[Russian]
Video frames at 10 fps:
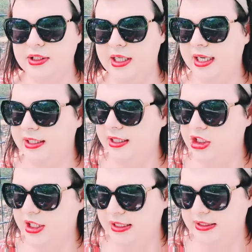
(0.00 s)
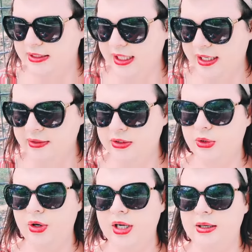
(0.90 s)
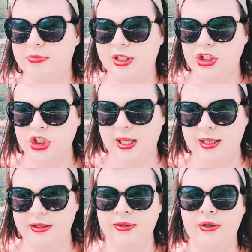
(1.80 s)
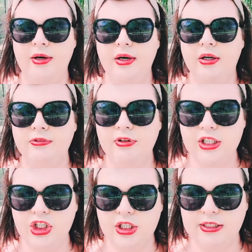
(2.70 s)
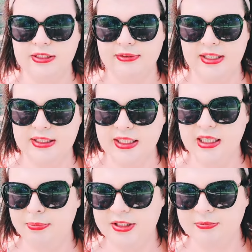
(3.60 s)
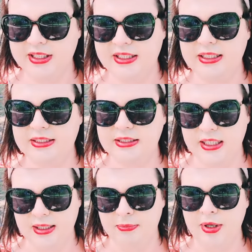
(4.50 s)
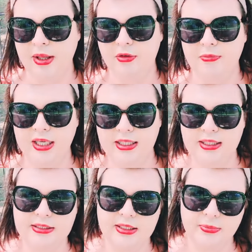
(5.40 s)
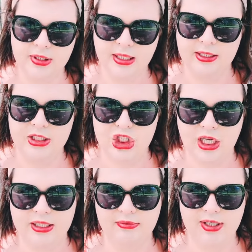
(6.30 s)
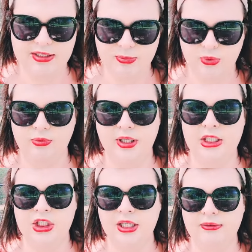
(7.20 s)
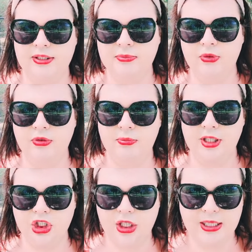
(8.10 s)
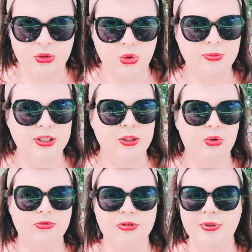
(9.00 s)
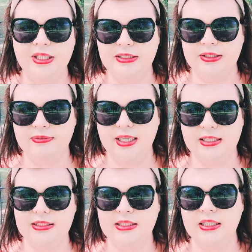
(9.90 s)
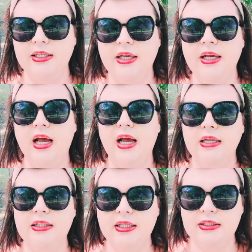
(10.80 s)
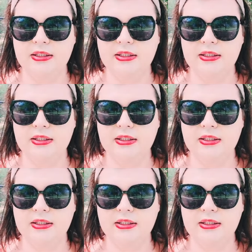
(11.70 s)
третий час дня, только прошла. Вышла с квартиры без пяти семь. В больнице было начало восьмого. Начало восьмого пришла, думала, он выписывается. А нет,